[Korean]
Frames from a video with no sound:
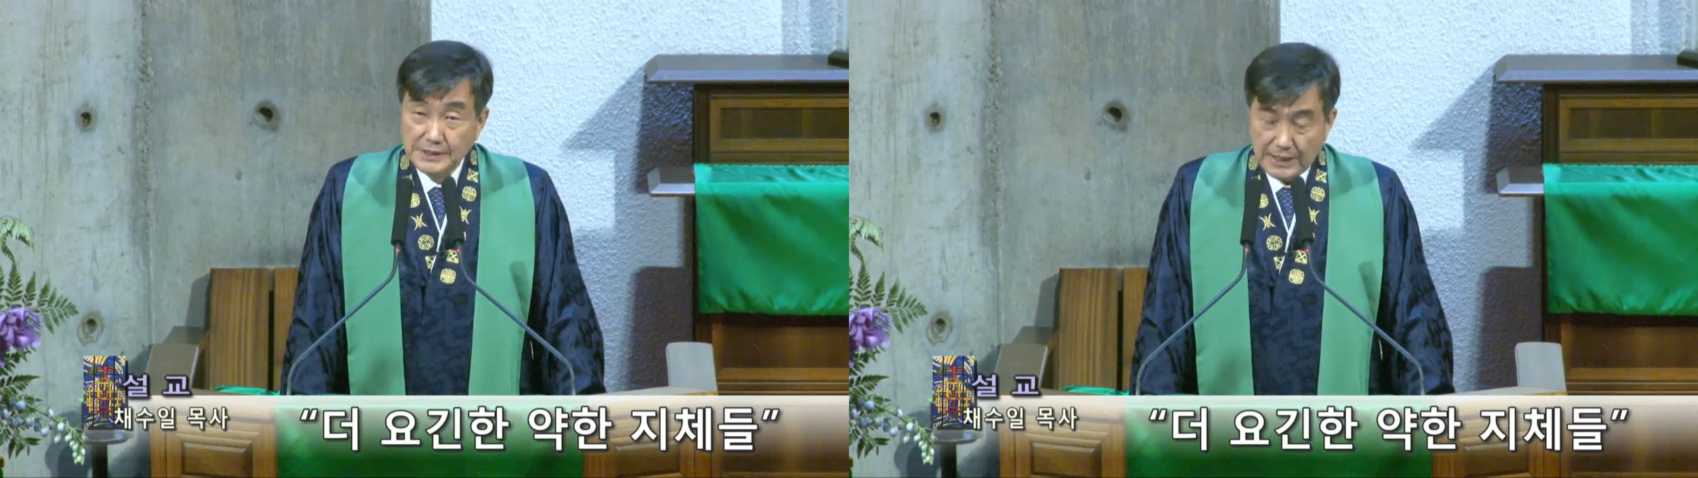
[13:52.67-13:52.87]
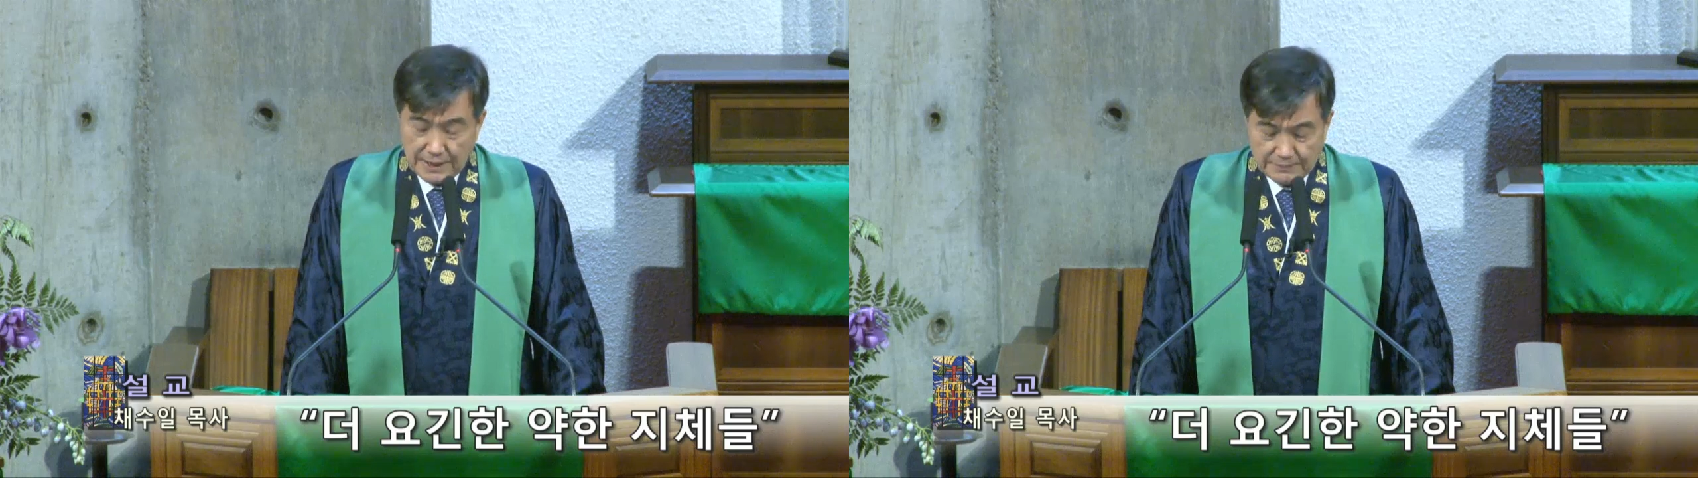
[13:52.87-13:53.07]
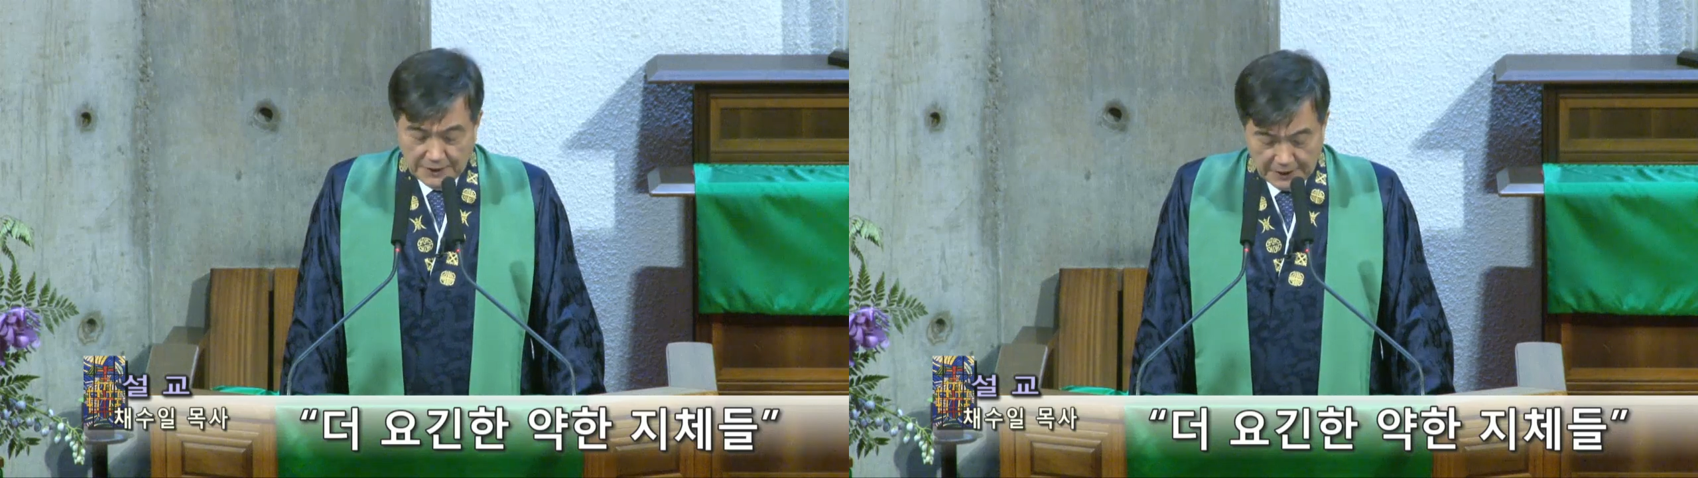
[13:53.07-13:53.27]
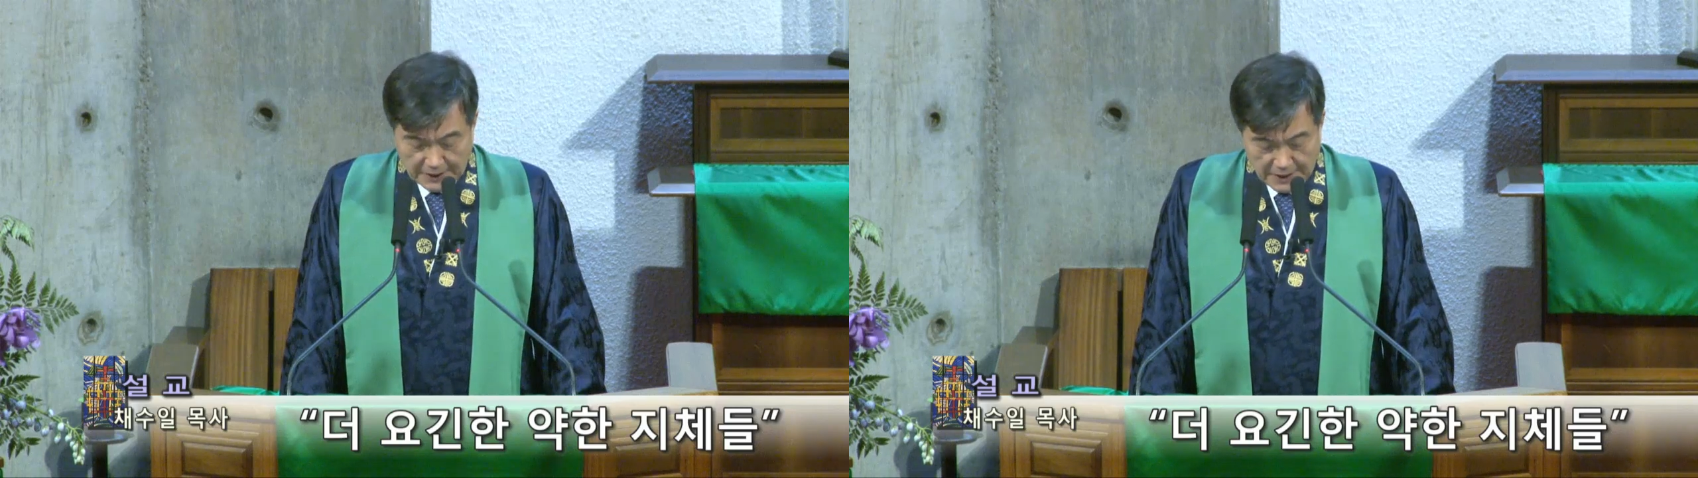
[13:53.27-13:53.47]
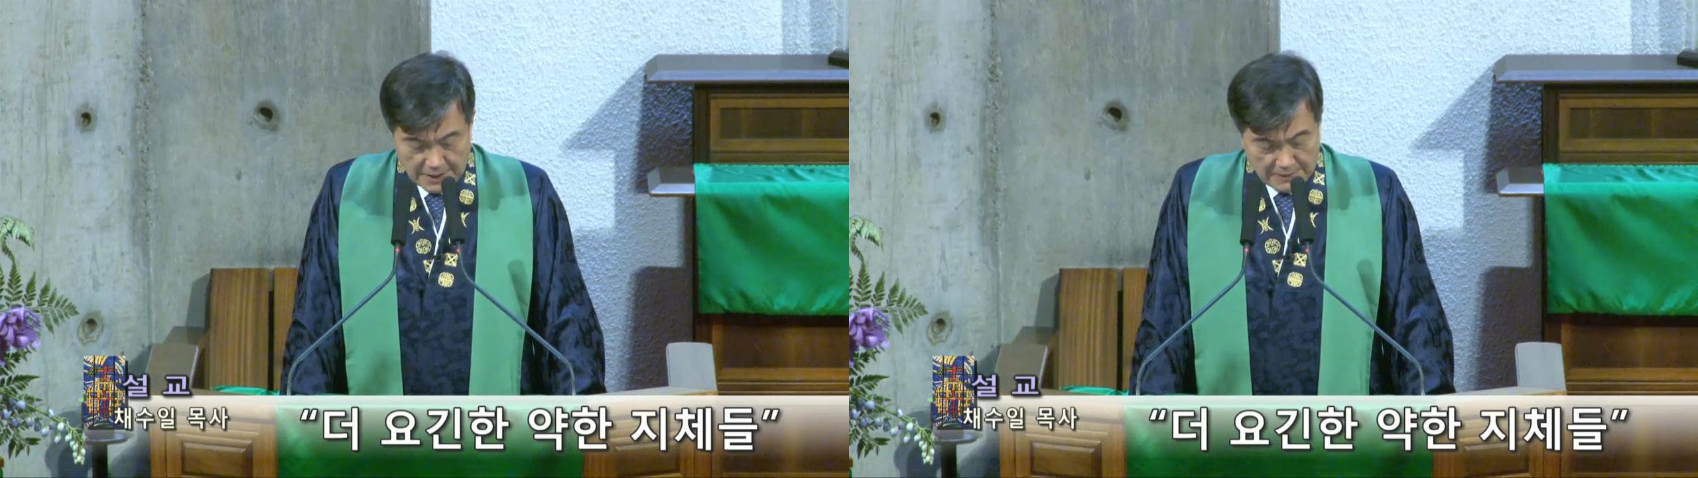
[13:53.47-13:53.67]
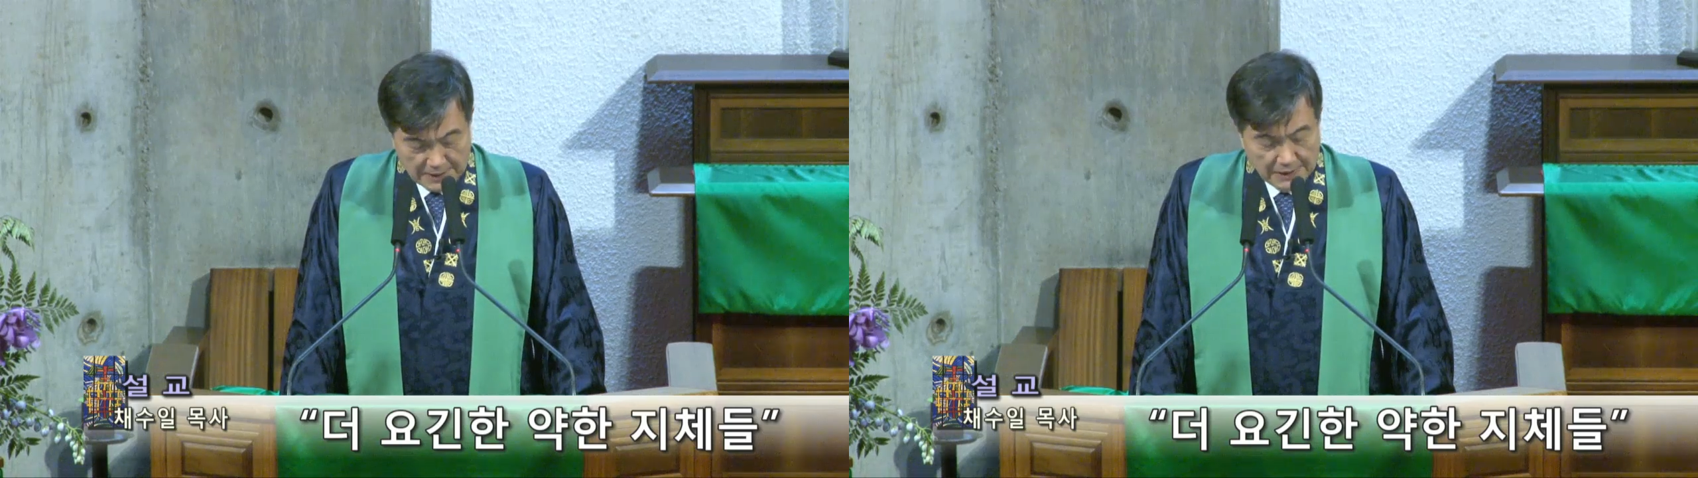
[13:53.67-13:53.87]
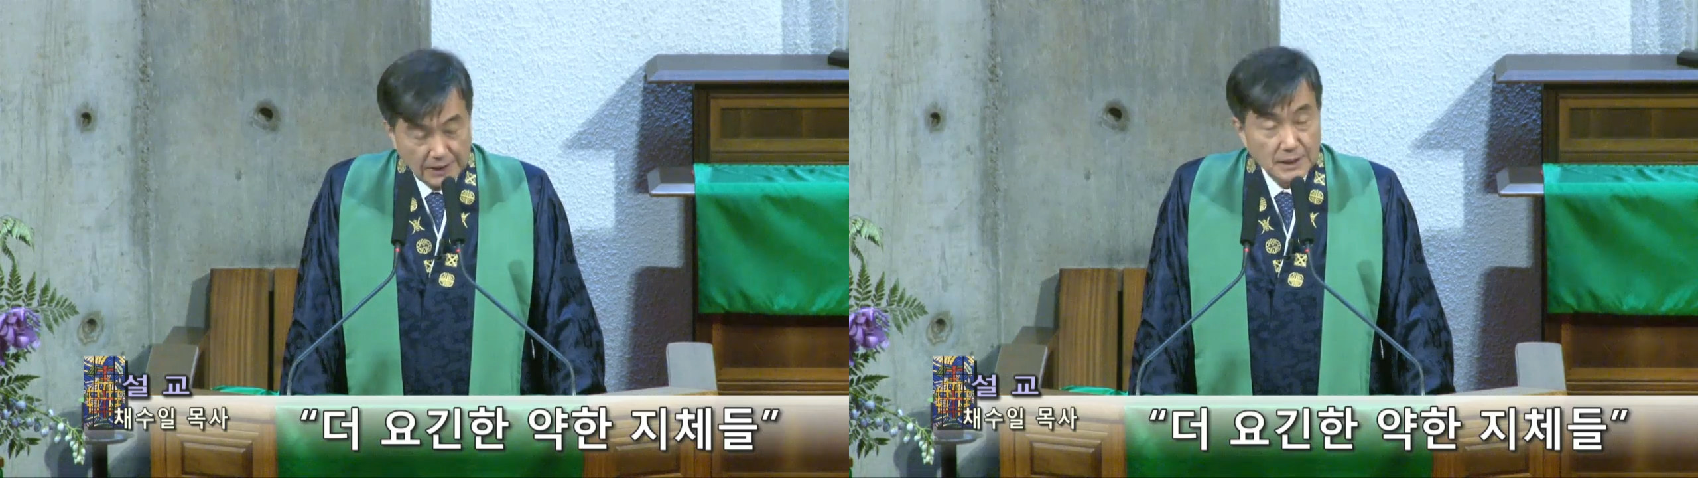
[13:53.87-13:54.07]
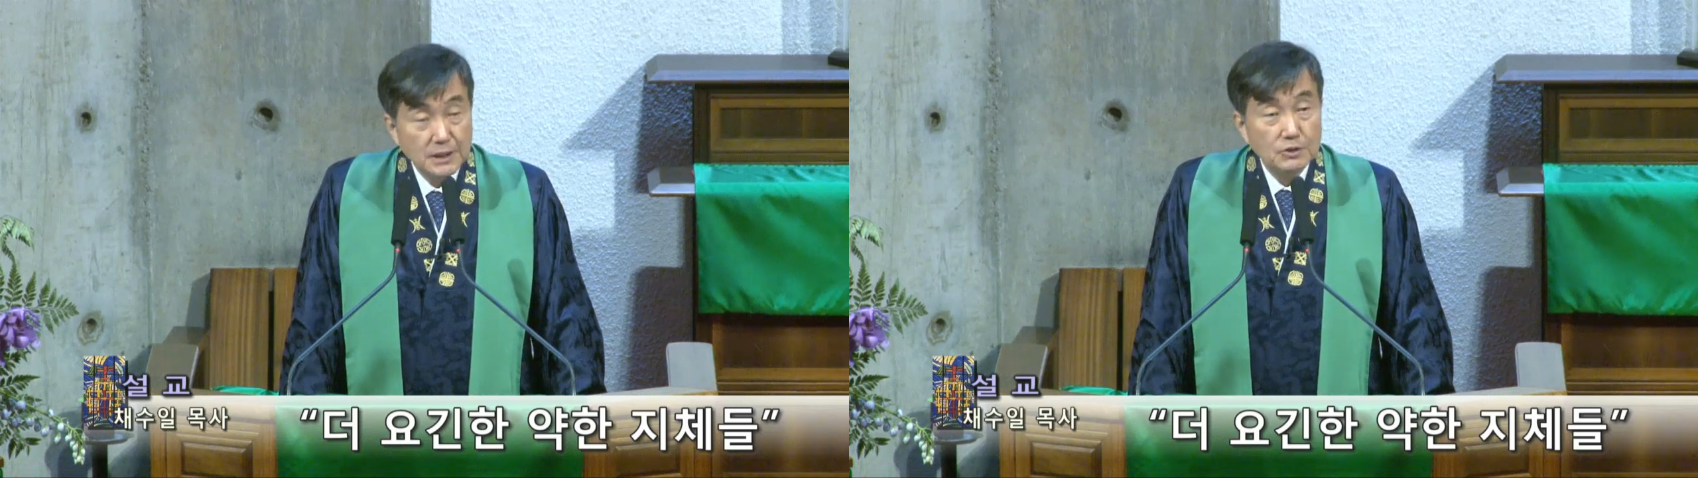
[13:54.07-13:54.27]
사람들에게 해방이